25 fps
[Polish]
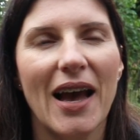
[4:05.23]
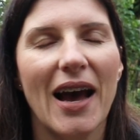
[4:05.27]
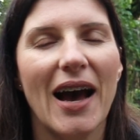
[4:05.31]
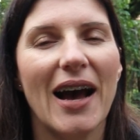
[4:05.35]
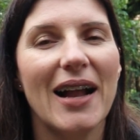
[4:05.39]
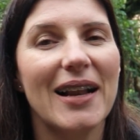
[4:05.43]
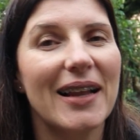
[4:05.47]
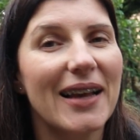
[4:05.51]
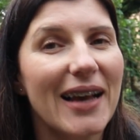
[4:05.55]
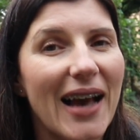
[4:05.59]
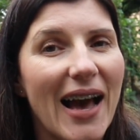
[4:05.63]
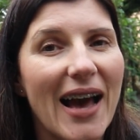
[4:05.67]

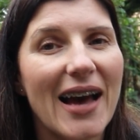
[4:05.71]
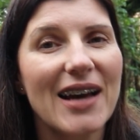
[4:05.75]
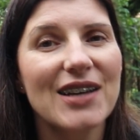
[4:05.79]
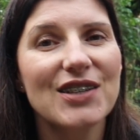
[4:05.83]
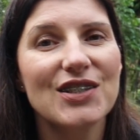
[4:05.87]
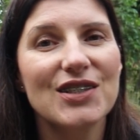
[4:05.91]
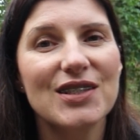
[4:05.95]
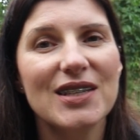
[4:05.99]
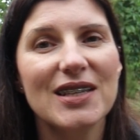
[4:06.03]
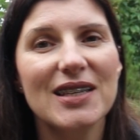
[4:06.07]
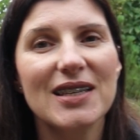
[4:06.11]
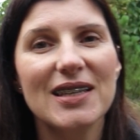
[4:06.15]
Ale
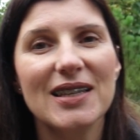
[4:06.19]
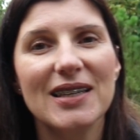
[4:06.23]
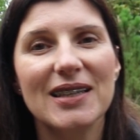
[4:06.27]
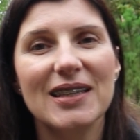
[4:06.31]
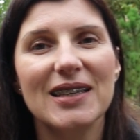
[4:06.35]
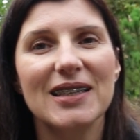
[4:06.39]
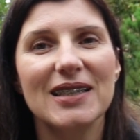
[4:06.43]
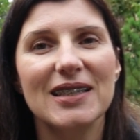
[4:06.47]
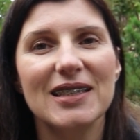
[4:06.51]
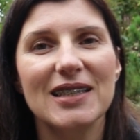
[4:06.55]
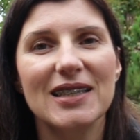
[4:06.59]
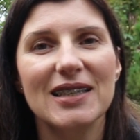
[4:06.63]
każdy
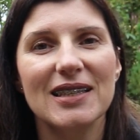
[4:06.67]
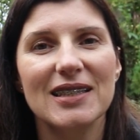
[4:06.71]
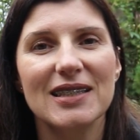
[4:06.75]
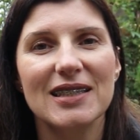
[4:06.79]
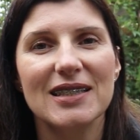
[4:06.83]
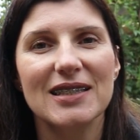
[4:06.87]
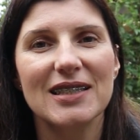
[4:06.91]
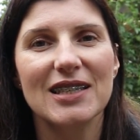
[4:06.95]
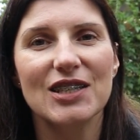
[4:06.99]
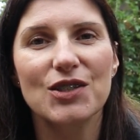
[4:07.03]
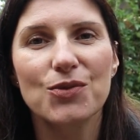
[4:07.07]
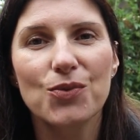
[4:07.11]

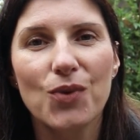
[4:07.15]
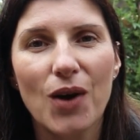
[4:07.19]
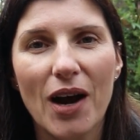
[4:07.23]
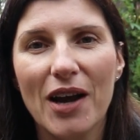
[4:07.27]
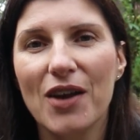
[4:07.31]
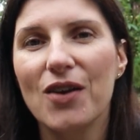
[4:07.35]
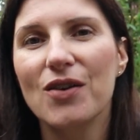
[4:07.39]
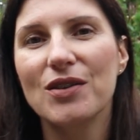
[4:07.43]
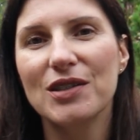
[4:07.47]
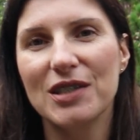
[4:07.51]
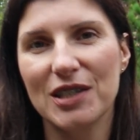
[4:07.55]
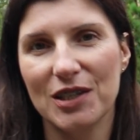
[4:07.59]
ze
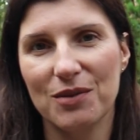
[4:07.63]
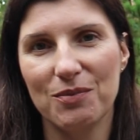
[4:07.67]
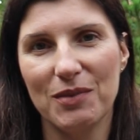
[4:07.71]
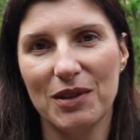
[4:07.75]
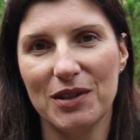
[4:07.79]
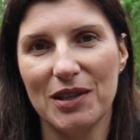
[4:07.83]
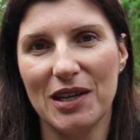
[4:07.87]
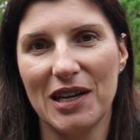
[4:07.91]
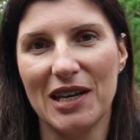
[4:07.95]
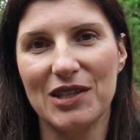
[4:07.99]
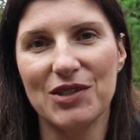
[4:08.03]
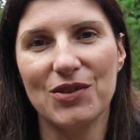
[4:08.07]
słuchających
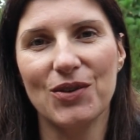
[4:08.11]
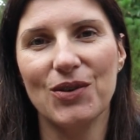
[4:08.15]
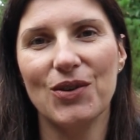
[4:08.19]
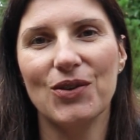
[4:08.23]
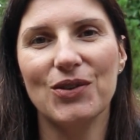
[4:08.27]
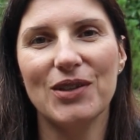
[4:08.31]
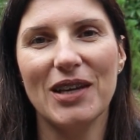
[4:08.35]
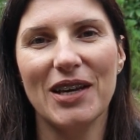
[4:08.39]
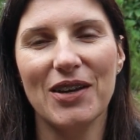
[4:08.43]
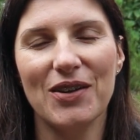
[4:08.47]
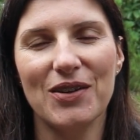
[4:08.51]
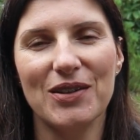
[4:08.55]
mnie teraz,
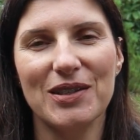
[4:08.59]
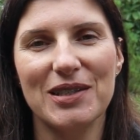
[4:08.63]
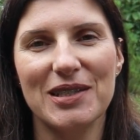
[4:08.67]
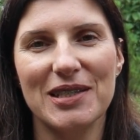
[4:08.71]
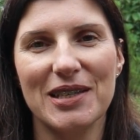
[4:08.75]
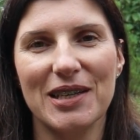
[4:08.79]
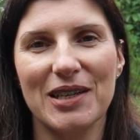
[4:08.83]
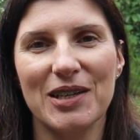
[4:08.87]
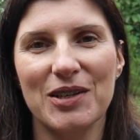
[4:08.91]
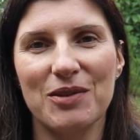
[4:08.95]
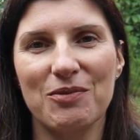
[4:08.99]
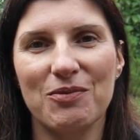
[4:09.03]

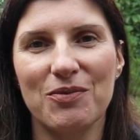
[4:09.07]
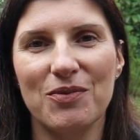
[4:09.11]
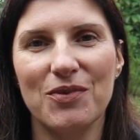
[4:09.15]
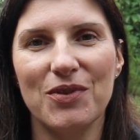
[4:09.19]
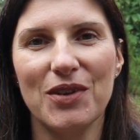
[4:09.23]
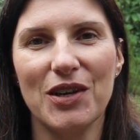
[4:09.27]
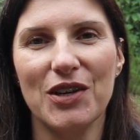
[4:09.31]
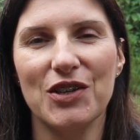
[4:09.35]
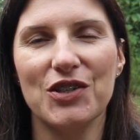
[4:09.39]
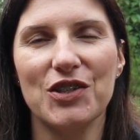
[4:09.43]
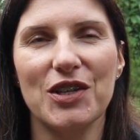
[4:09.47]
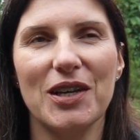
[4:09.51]
oglądających,
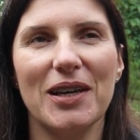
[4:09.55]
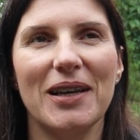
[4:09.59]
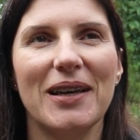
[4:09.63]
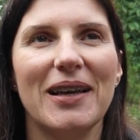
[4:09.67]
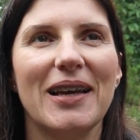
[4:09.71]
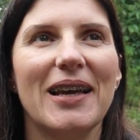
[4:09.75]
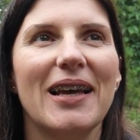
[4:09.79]
wierzę,